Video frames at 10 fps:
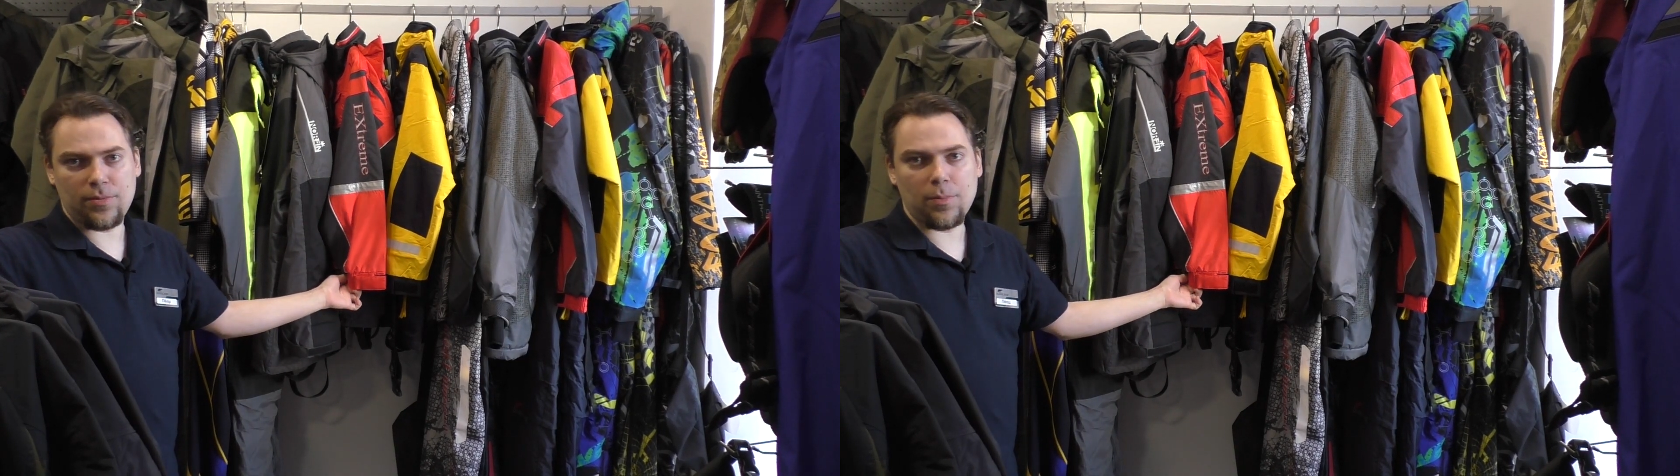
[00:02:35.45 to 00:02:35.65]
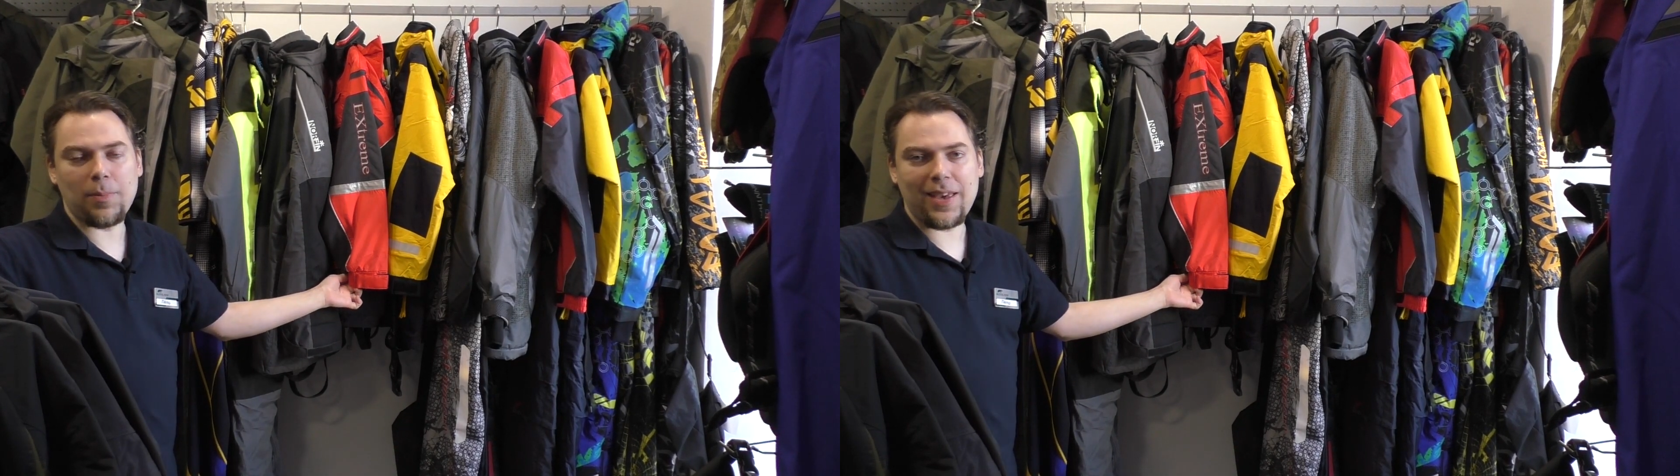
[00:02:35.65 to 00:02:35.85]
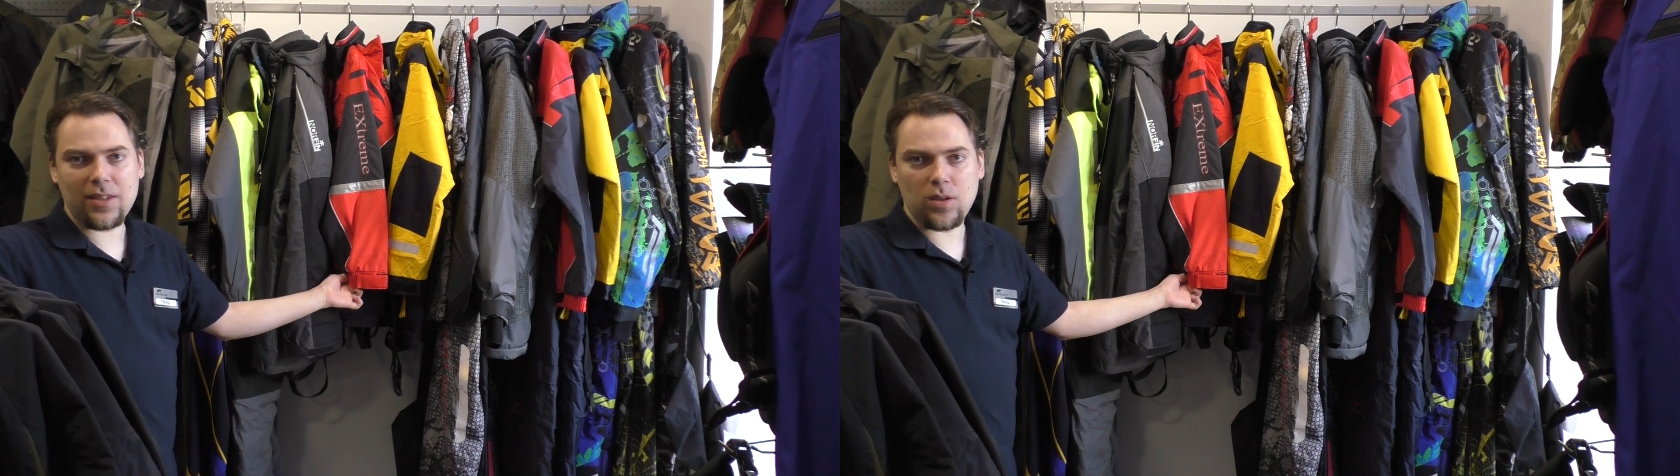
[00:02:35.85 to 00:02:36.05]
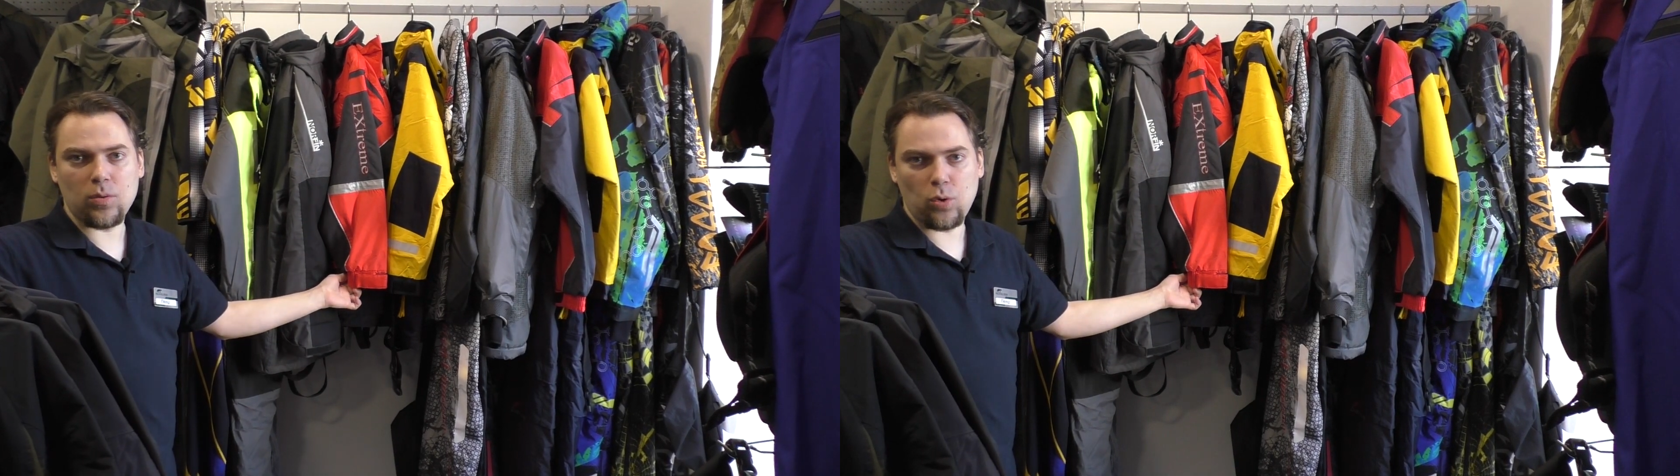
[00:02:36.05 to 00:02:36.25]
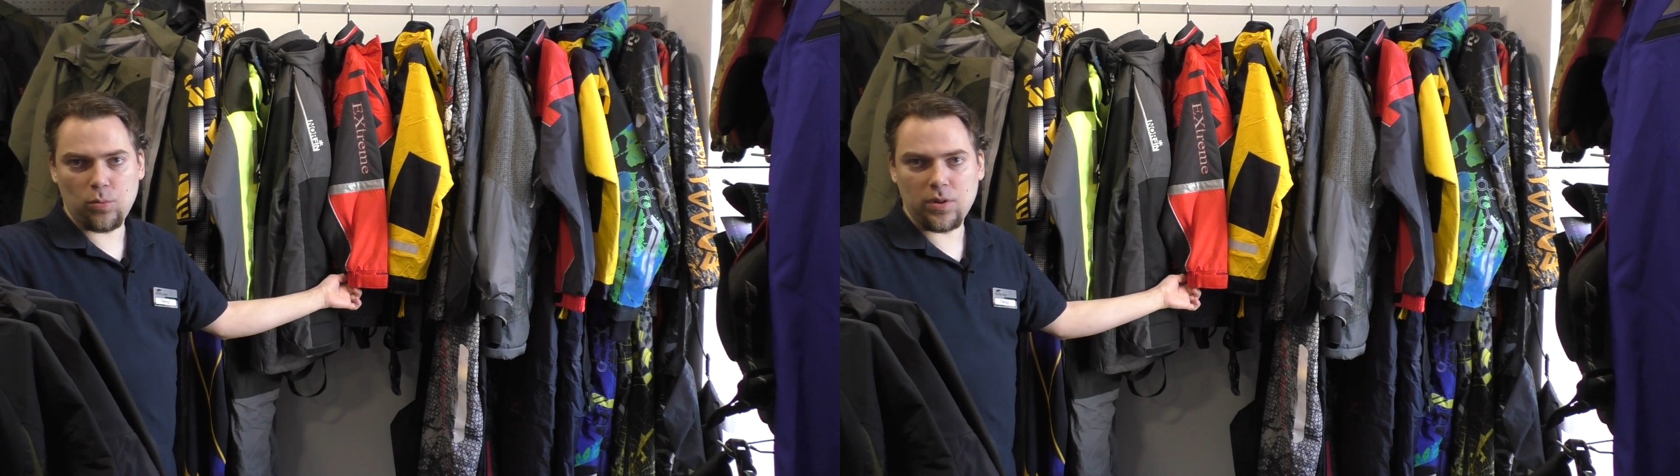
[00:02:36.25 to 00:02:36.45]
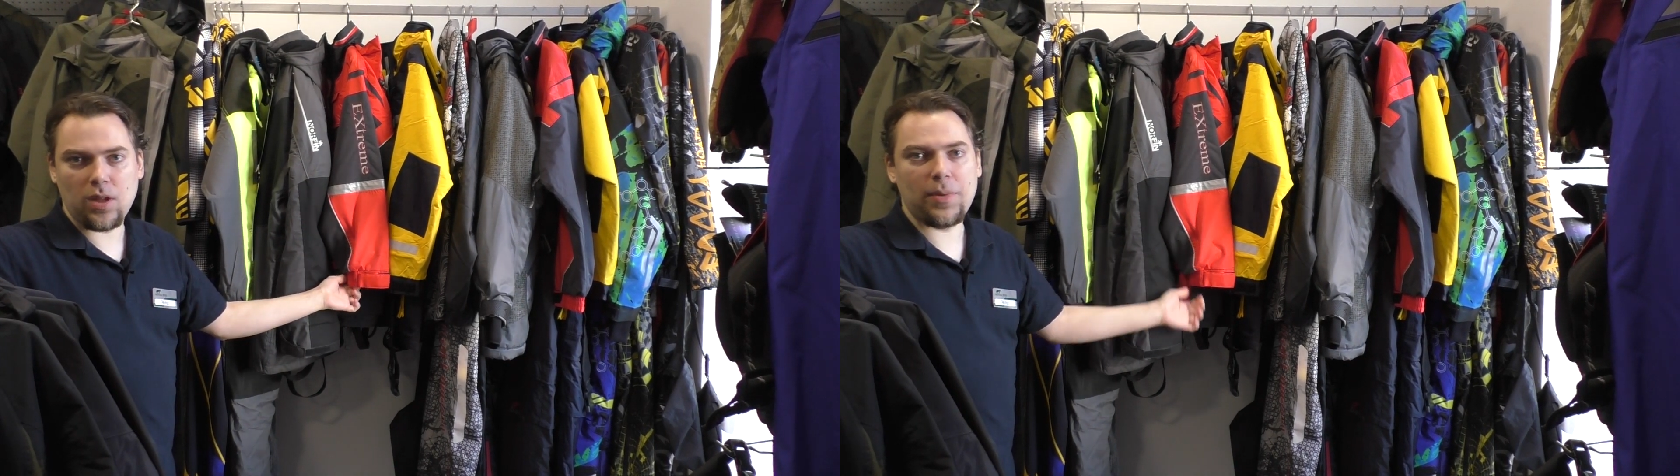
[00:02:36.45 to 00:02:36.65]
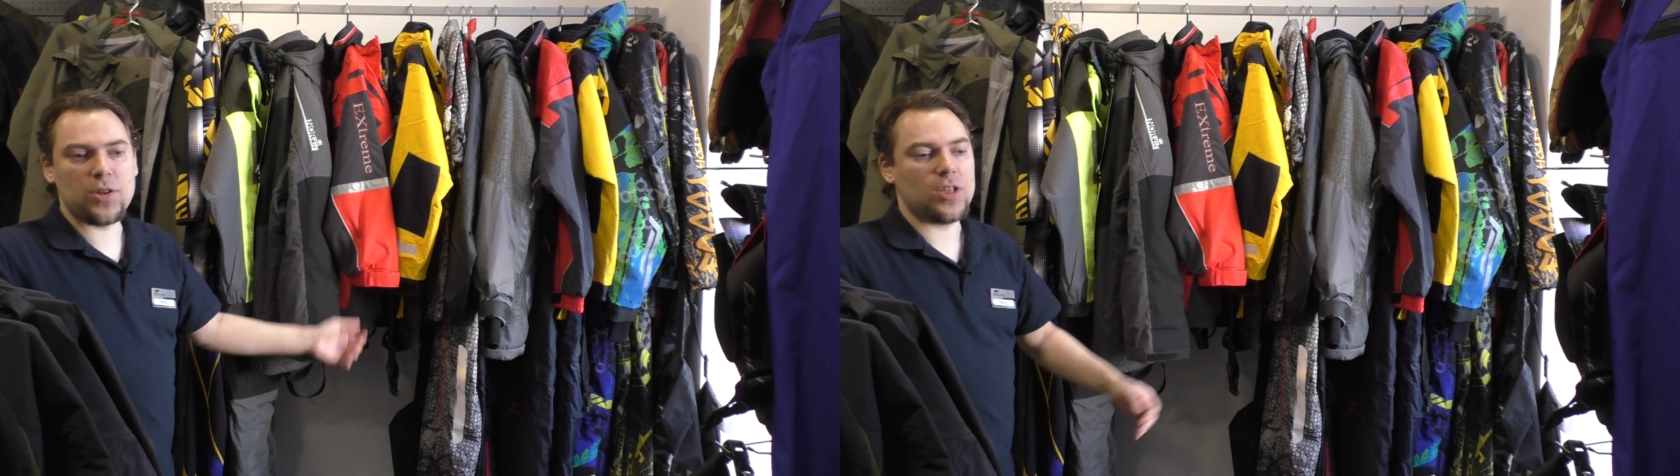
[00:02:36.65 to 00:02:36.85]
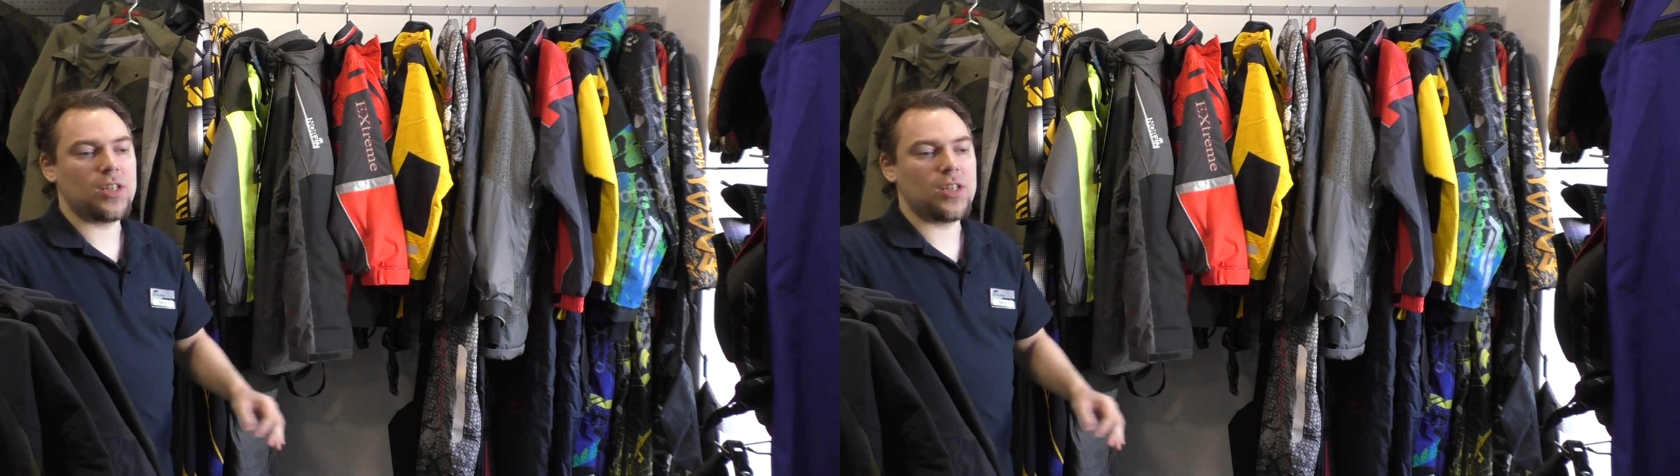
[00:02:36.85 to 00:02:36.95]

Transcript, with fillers: мягкие, удобные, опять же,